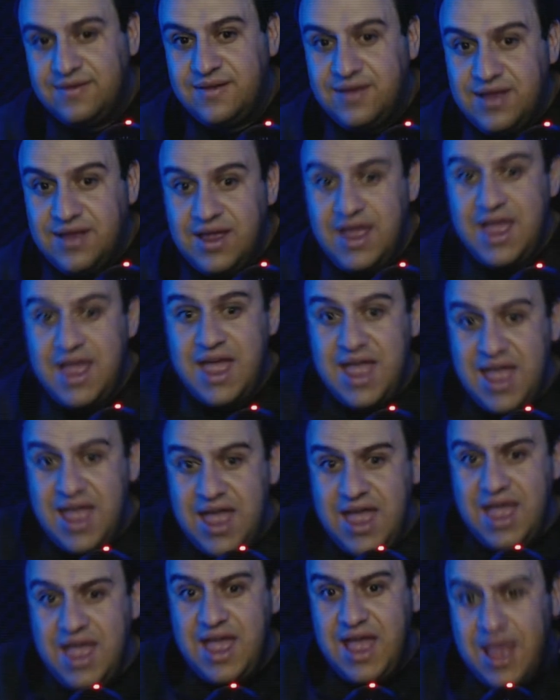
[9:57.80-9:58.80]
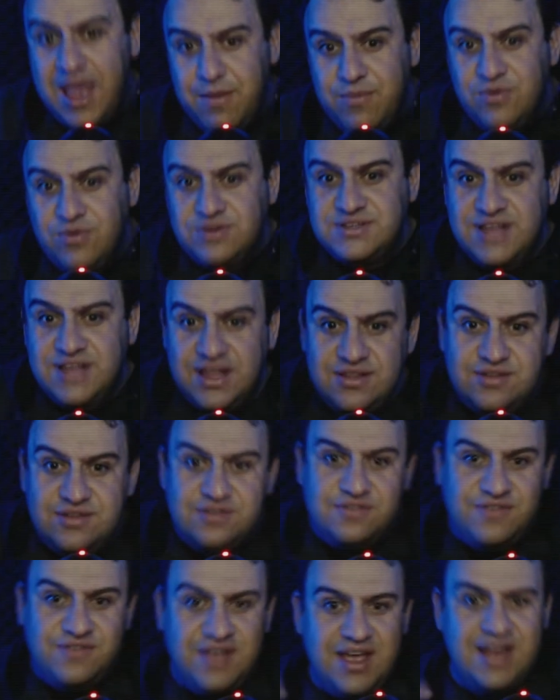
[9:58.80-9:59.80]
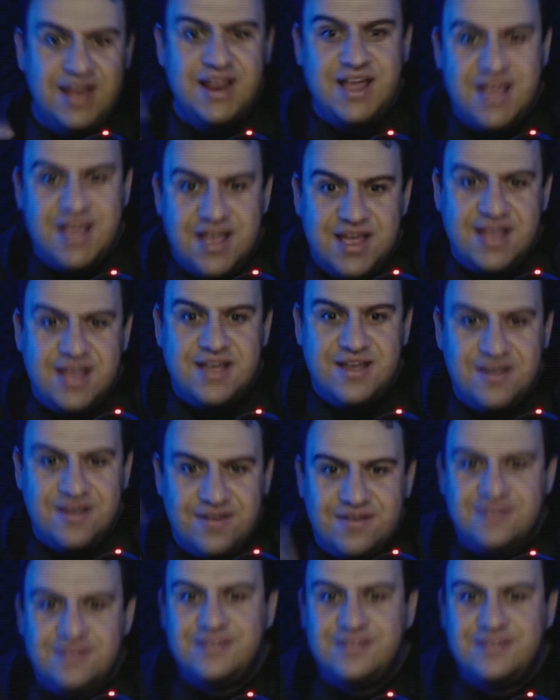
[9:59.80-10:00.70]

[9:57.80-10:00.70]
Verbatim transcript: É a musa do verão.